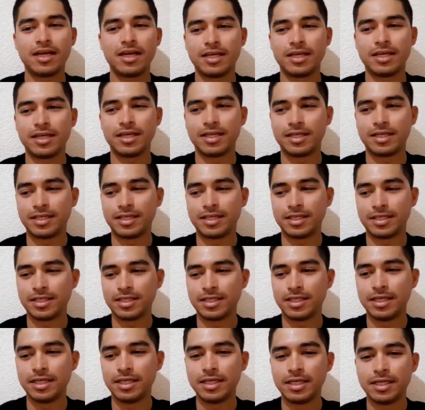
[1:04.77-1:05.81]
Eh,
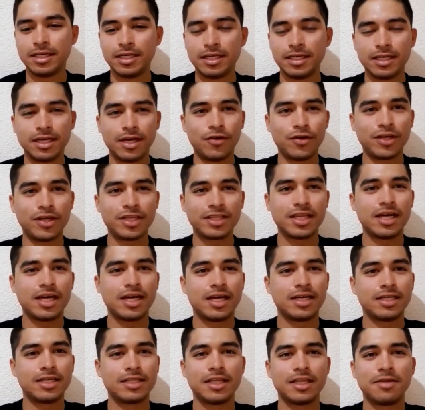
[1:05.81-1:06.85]

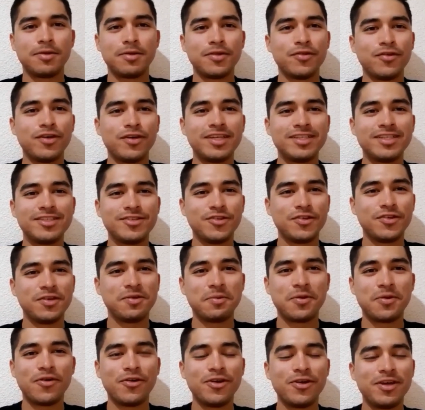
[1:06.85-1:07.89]
ahorita termino esto y
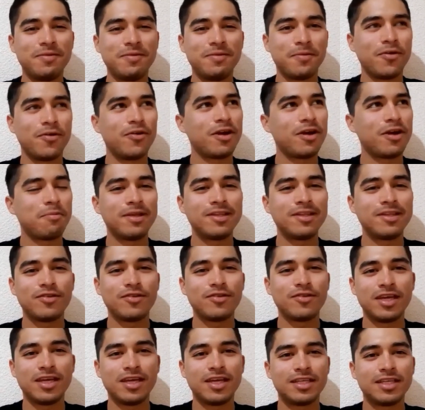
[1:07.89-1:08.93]
me voy, me voy rapidito
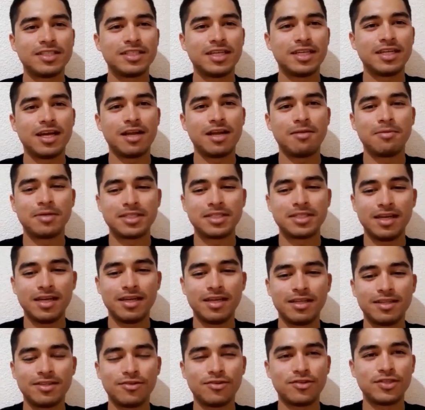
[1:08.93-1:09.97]
aquí, que es cerca el masaje,
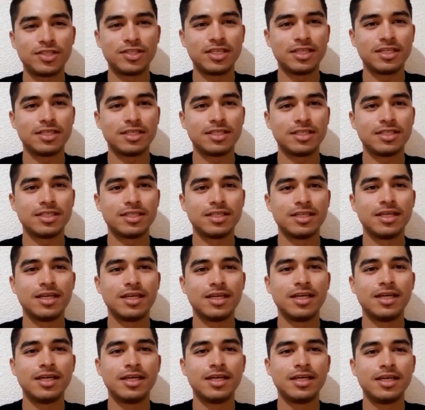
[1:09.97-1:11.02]
entonces
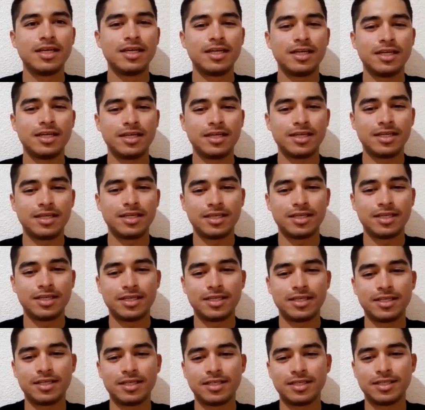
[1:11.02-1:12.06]

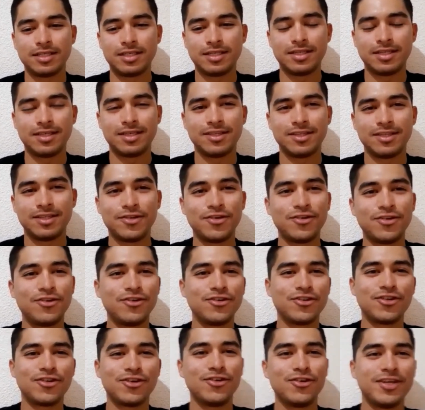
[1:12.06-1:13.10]
eh, todo,
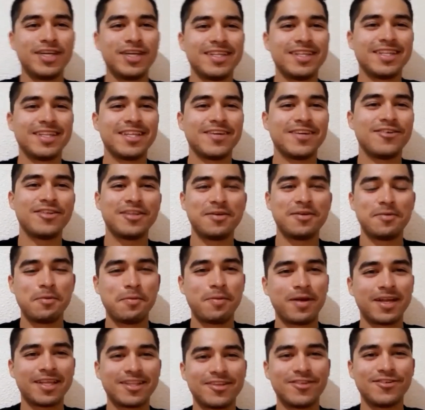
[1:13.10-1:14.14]
todo bien, tengo tiempo
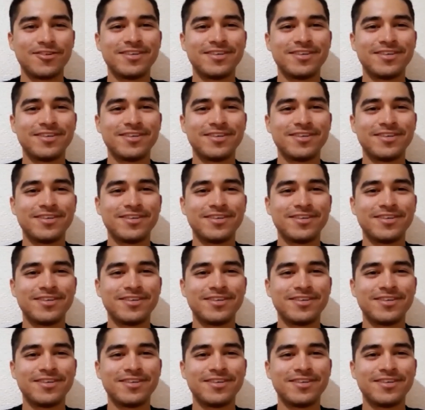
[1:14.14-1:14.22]
para todo.